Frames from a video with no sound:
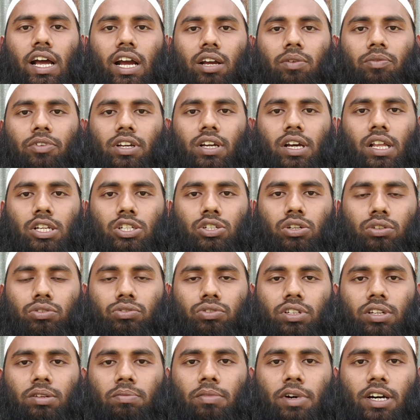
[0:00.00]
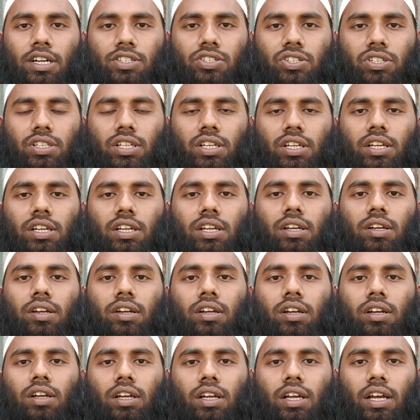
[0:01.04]
আগামীকাল সতেরোই মার্চ থেকে
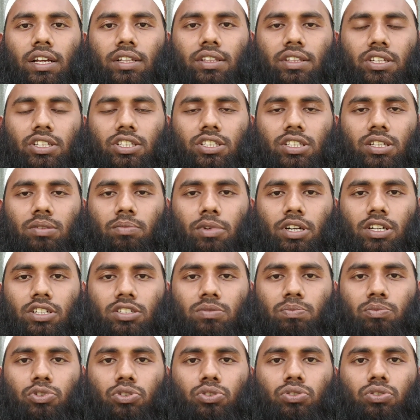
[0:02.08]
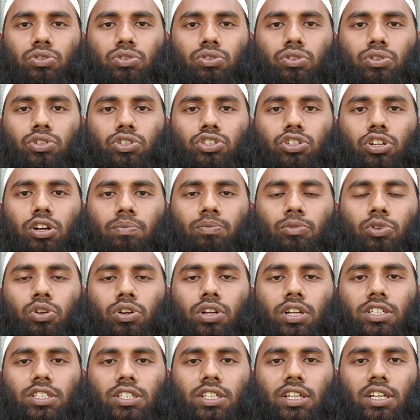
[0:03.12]
একত্রিশে মার্চ পর্যন্ত সব
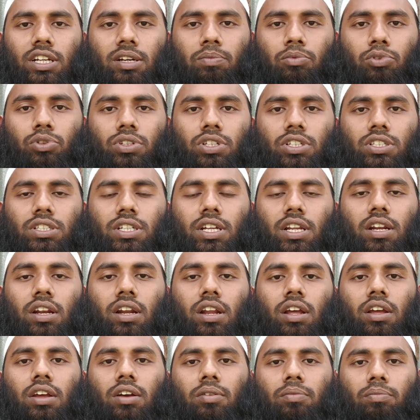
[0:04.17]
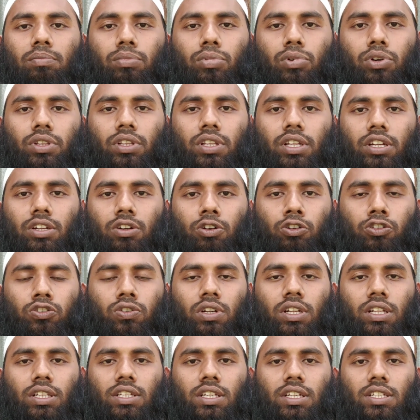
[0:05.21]
ধরনের শিক্ষা প্রতিষ্ঠান বন্ধের
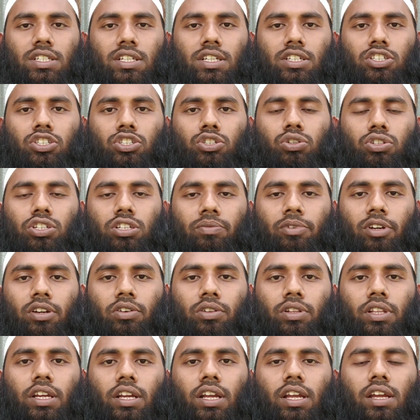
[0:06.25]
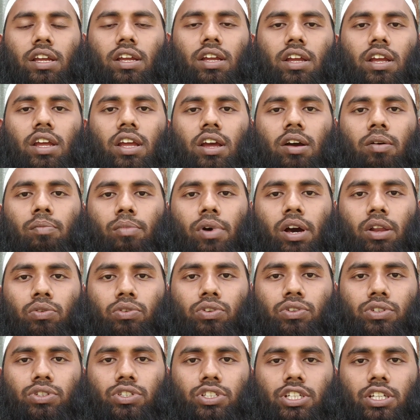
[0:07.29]
ঘোষণা দিয়েছেন সচিবালয় থেকে
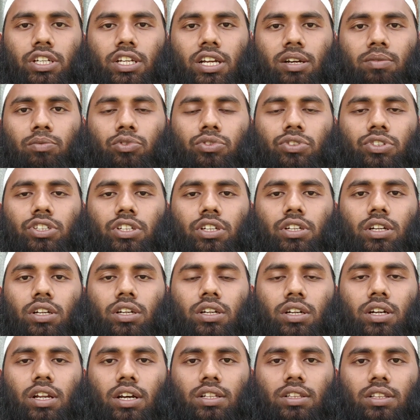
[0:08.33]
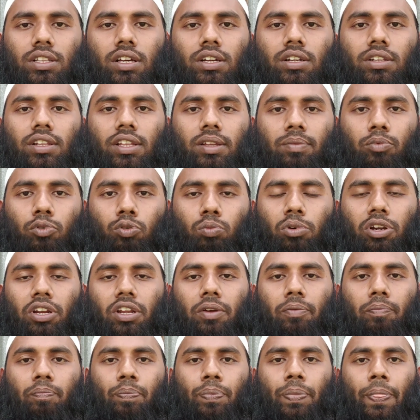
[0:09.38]
মাননীয় শিক্ষামন্ত্রী ডাক্তার
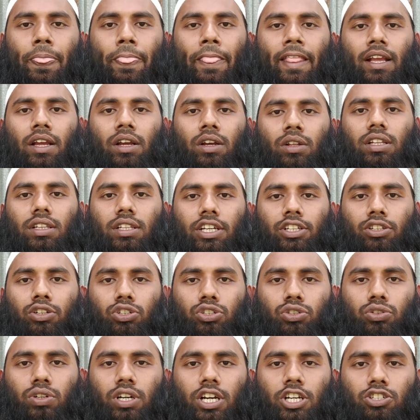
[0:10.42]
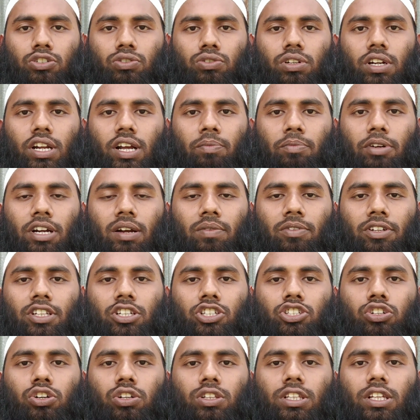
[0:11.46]
দীপুমানি তাই দর্শক আসুন আমরা
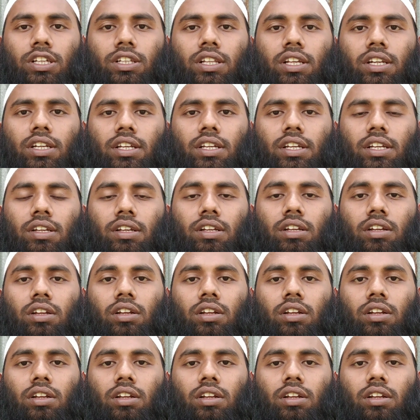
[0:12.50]
আমাদের সন্তানদেরকে